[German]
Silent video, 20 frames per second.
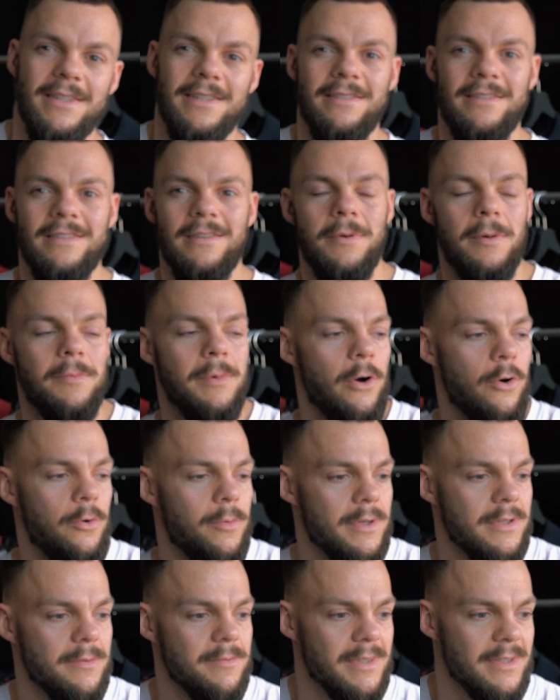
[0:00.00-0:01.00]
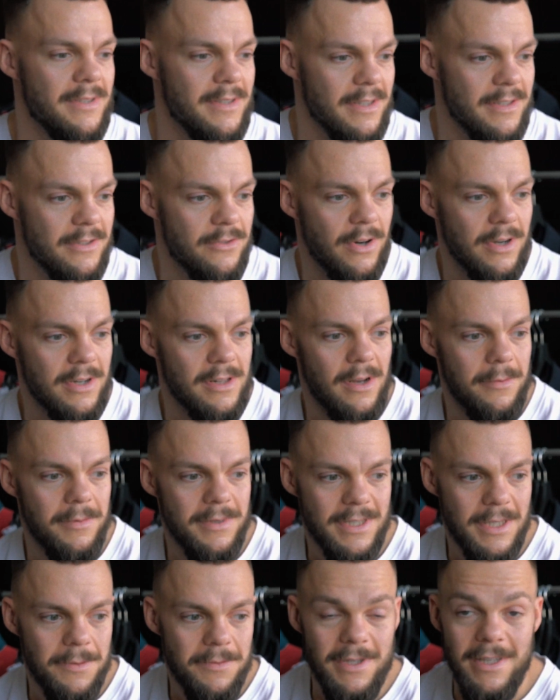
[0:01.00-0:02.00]
Das ist ja bei mir auch immer so ein bisschen der Struggle, aber
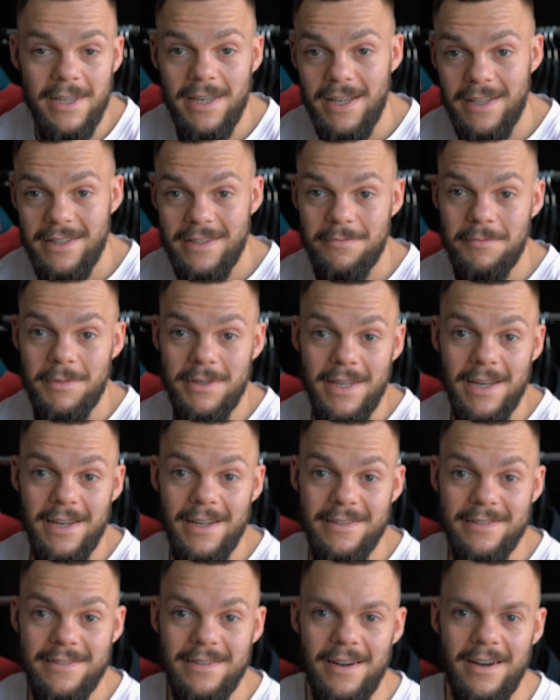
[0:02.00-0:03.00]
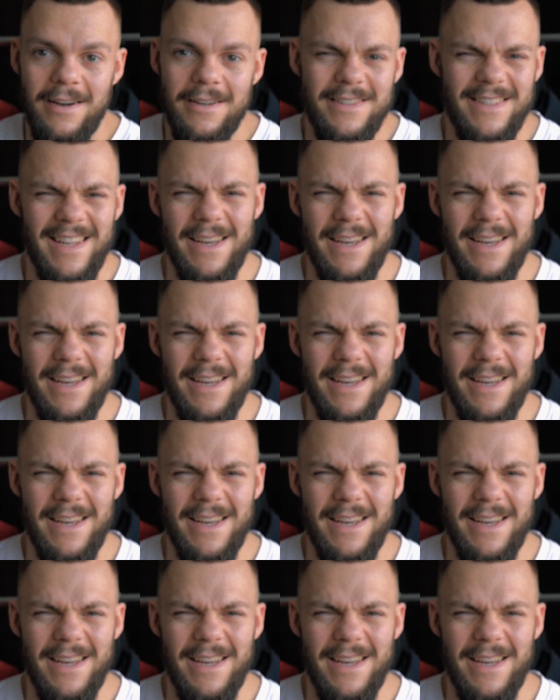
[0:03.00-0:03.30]
es gibt die jetzt mit Elastan.